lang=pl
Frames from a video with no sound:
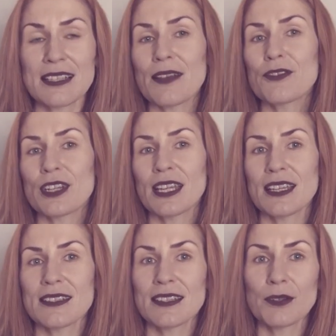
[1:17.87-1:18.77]
zawsze
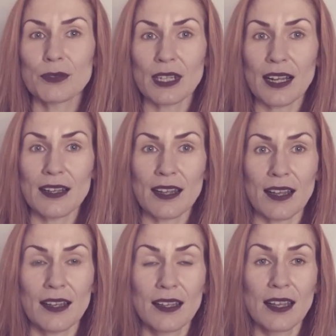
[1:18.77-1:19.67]
jest neutralna,